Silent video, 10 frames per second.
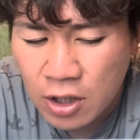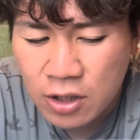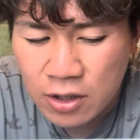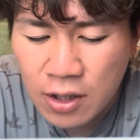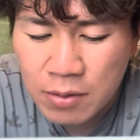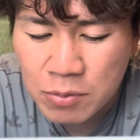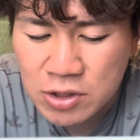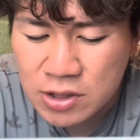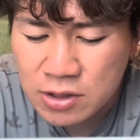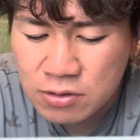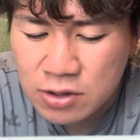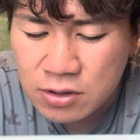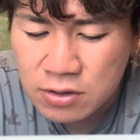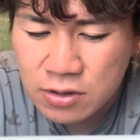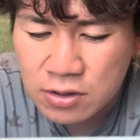で、もし打ち
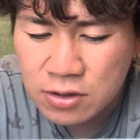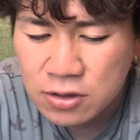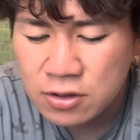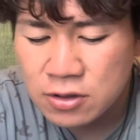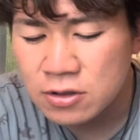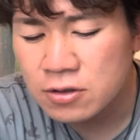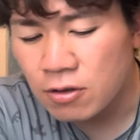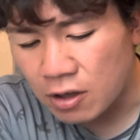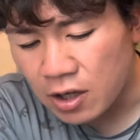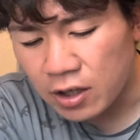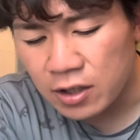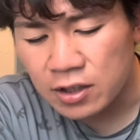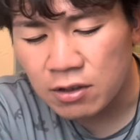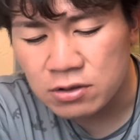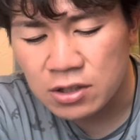崩すとか、
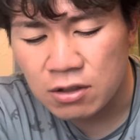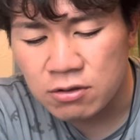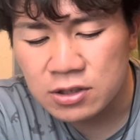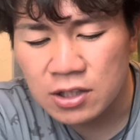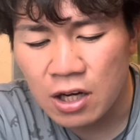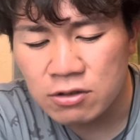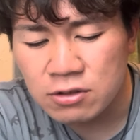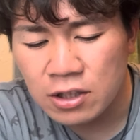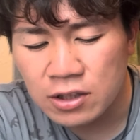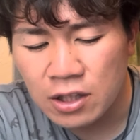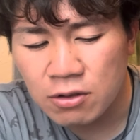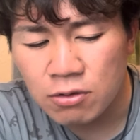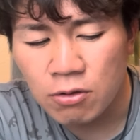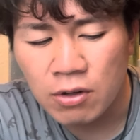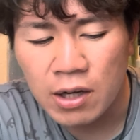えー、倒す確率があるんやったら、こ
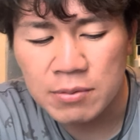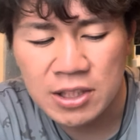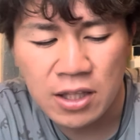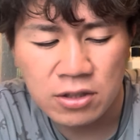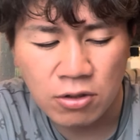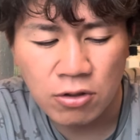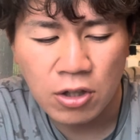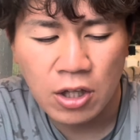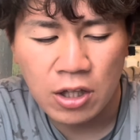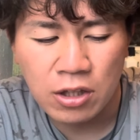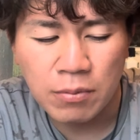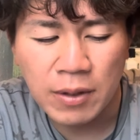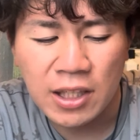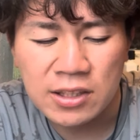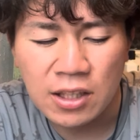の岡山山陽の、ま
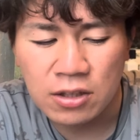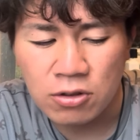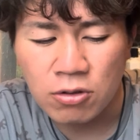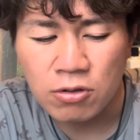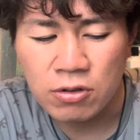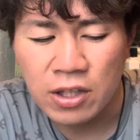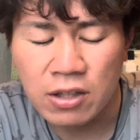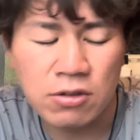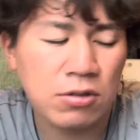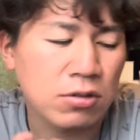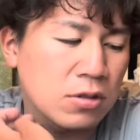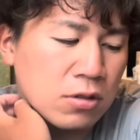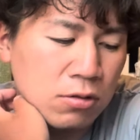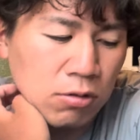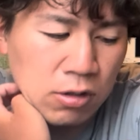あ、打線と、この
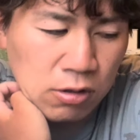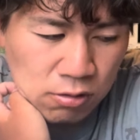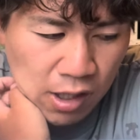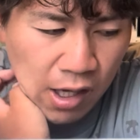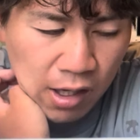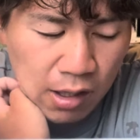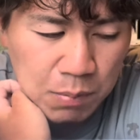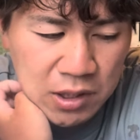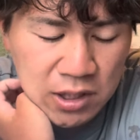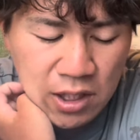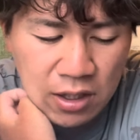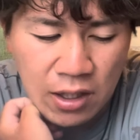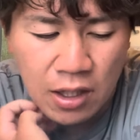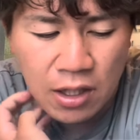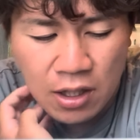146キロのね、えー、ピッチャー
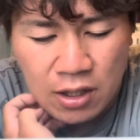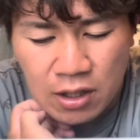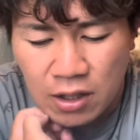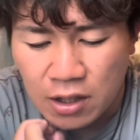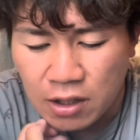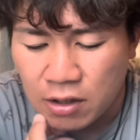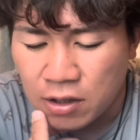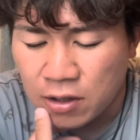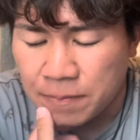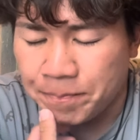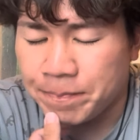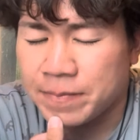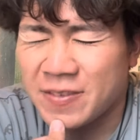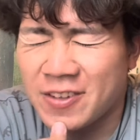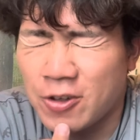で、
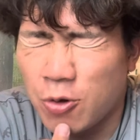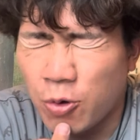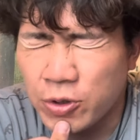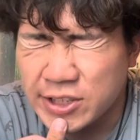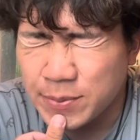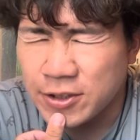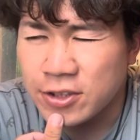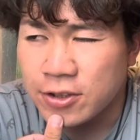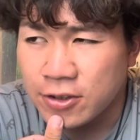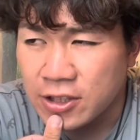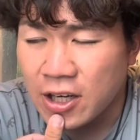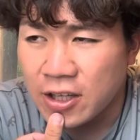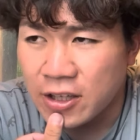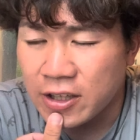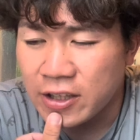えー、こう追い詰めるってより
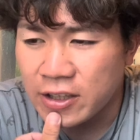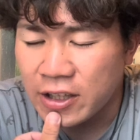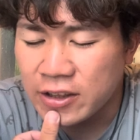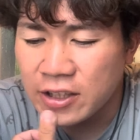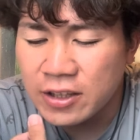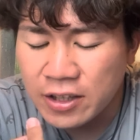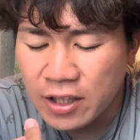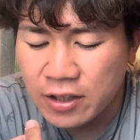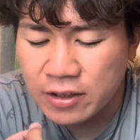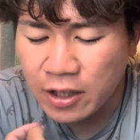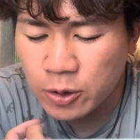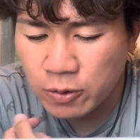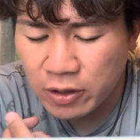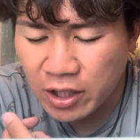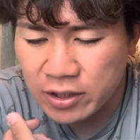か、えー、やっていったら、なんと
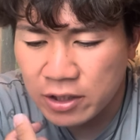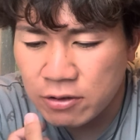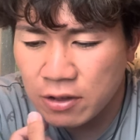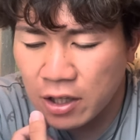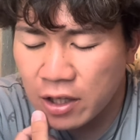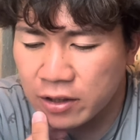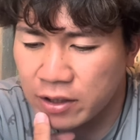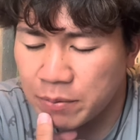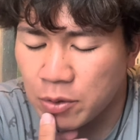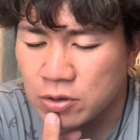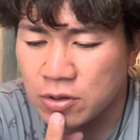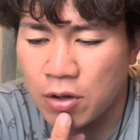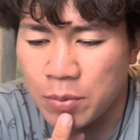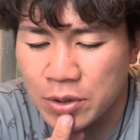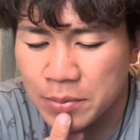かね、勝てるんかなってね、僕は
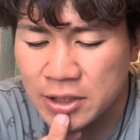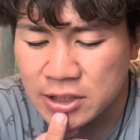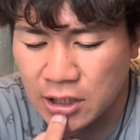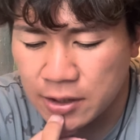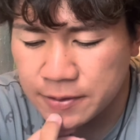思いました。